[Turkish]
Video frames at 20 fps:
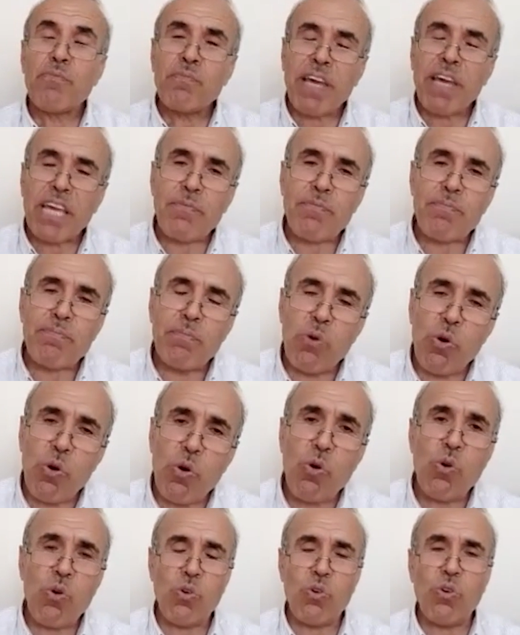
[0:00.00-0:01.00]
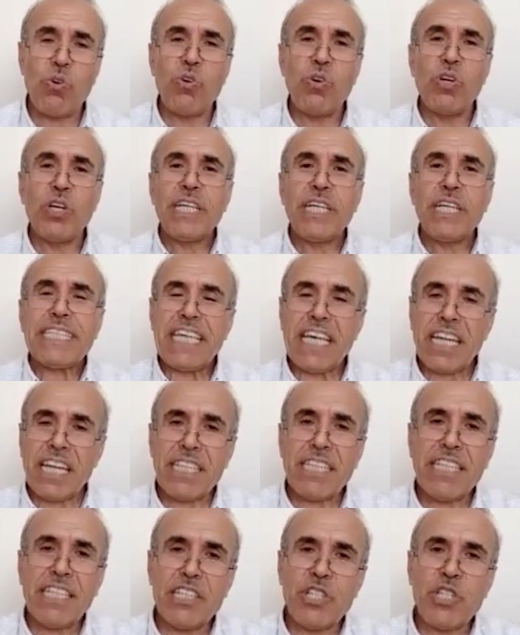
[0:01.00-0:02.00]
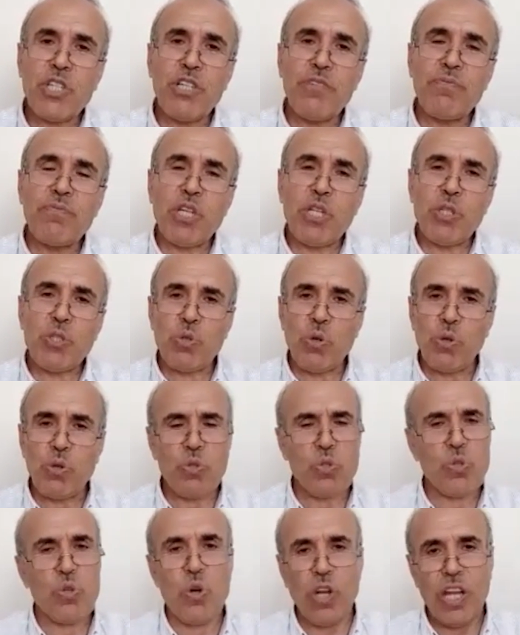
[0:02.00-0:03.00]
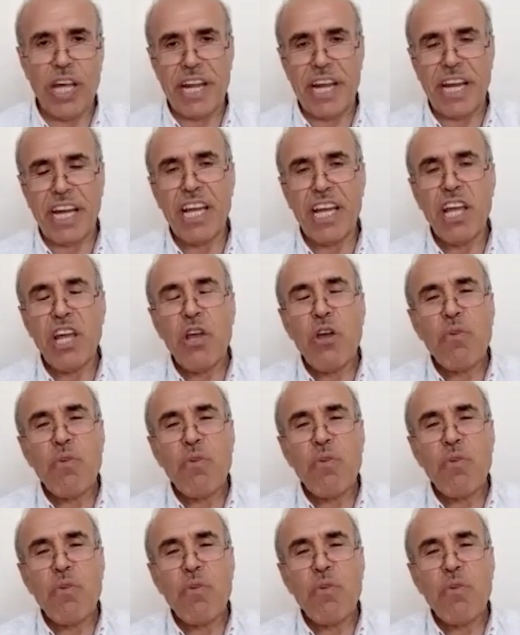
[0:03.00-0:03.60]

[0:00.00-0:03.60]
Peki bu yaratılışın bir sonucu olarak